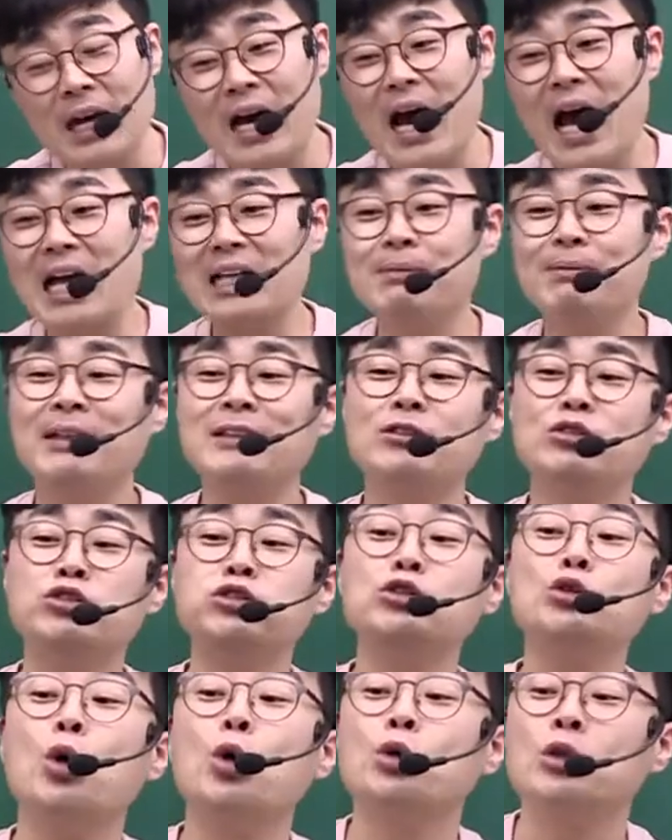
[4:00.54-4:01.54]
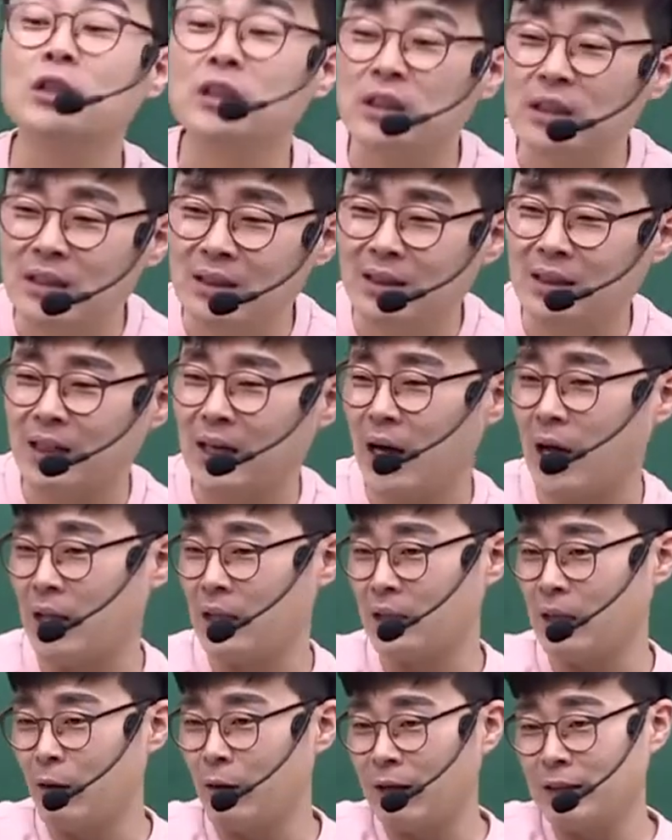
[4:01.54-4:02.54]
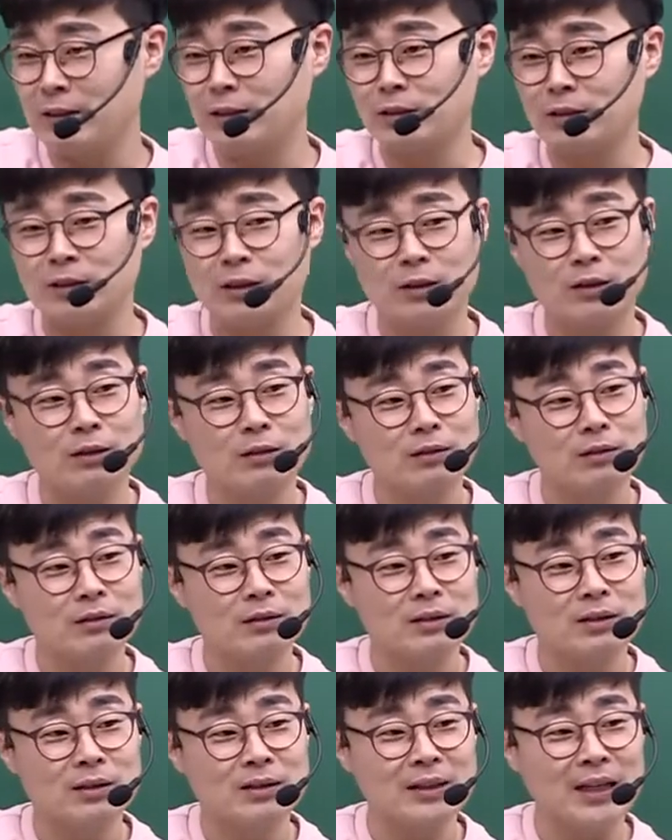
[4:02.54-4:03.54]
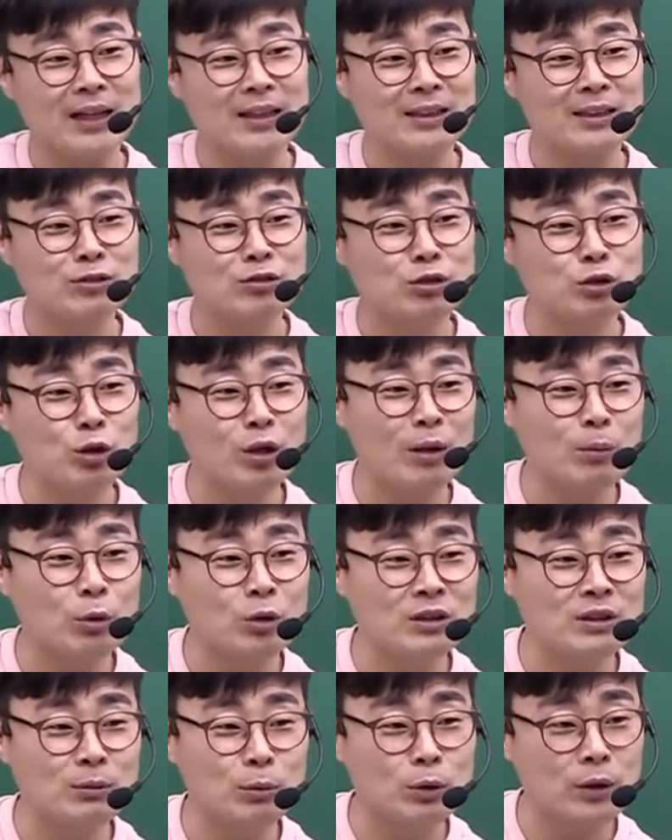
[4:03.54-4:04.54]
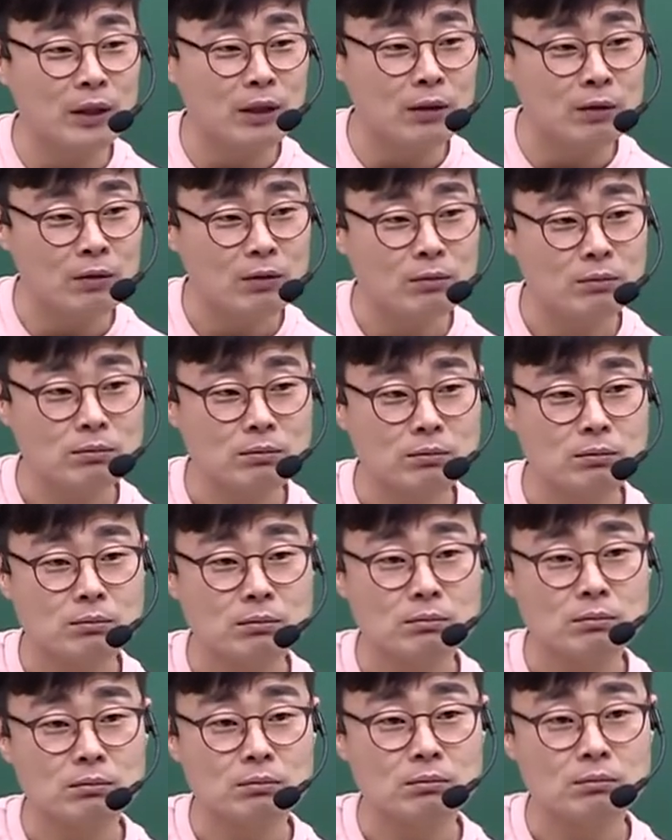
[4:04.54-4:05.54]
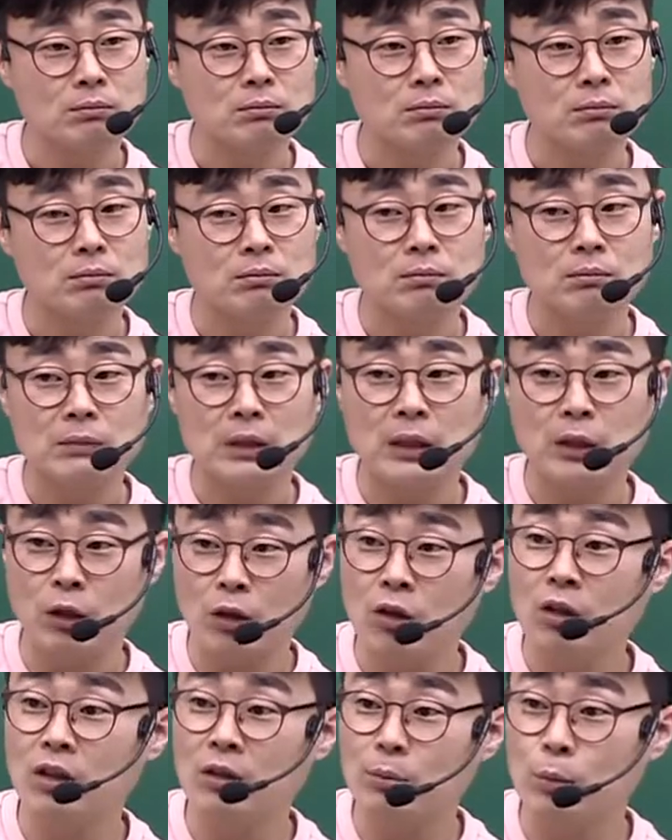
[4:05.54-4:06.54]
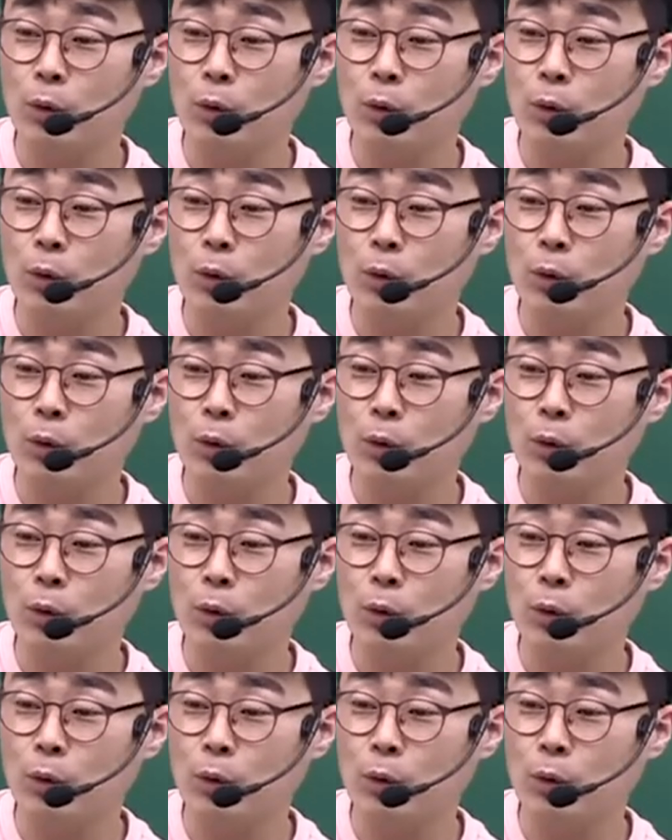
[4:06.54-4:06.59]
하지만 수요는 안 나와 있었어요. 근데 애들이 수요가 뭔지 몰라요. 이런 거는